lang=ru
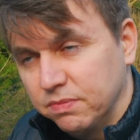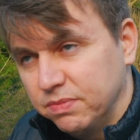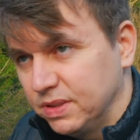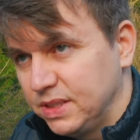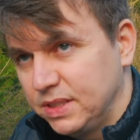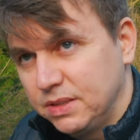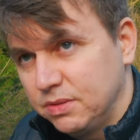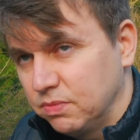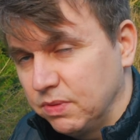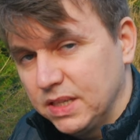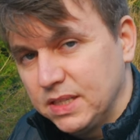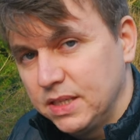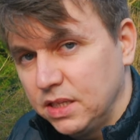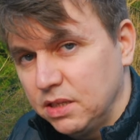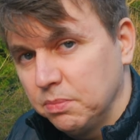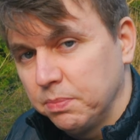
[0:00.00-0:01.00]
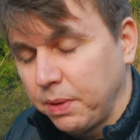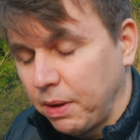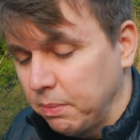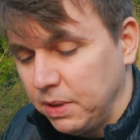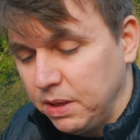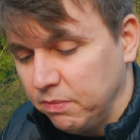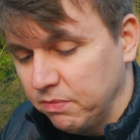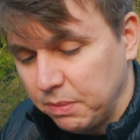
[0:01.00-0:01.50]
вы, с вас с этим
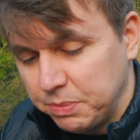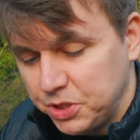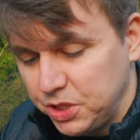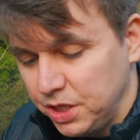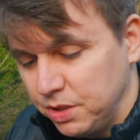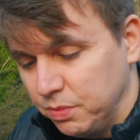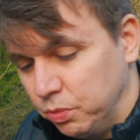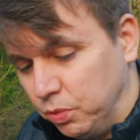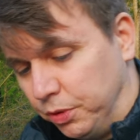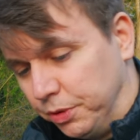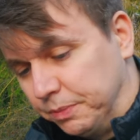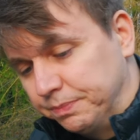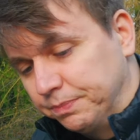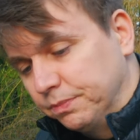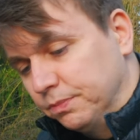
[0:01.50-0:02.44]
проблем вообще не будет.